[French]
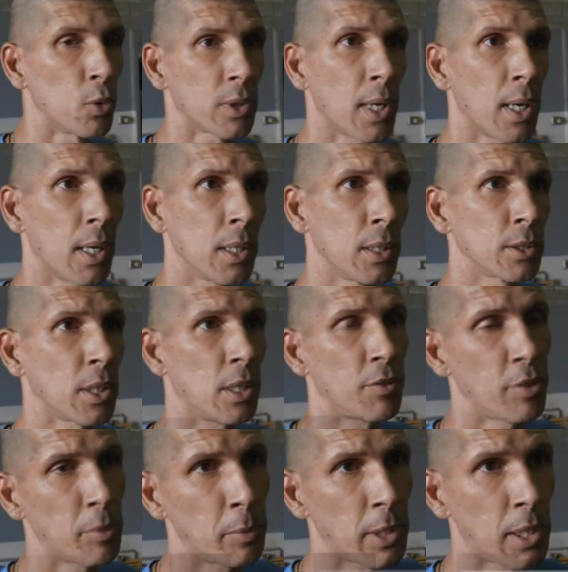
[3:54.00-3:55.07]
montage, à la
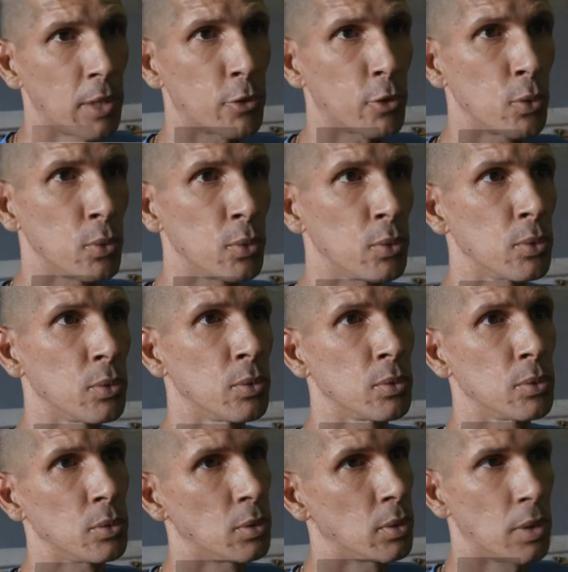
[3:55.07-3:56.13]
fabrication,
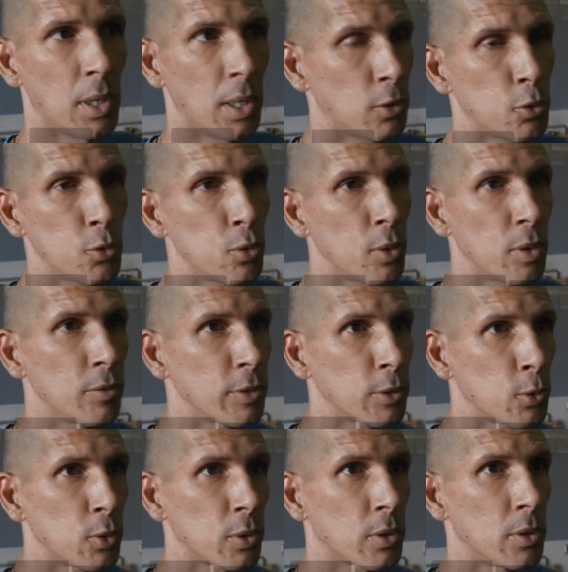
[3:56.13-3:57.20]
à tout en
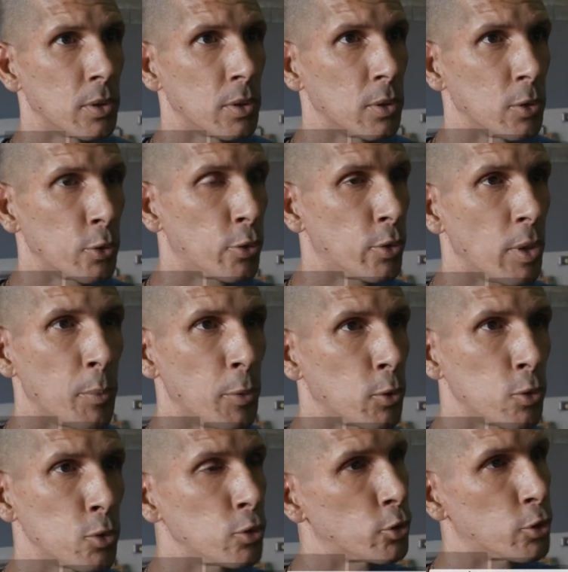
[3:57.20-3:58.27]
même Je fais un peu
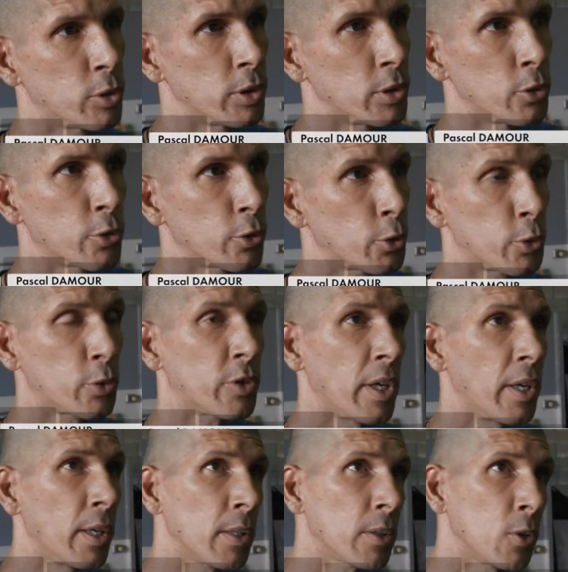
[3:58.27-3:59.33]
tout, je suis,
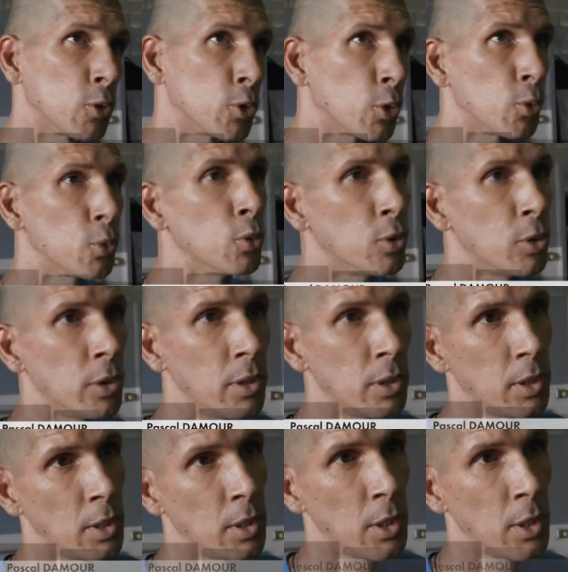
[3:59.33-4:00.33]
cintre, je roule,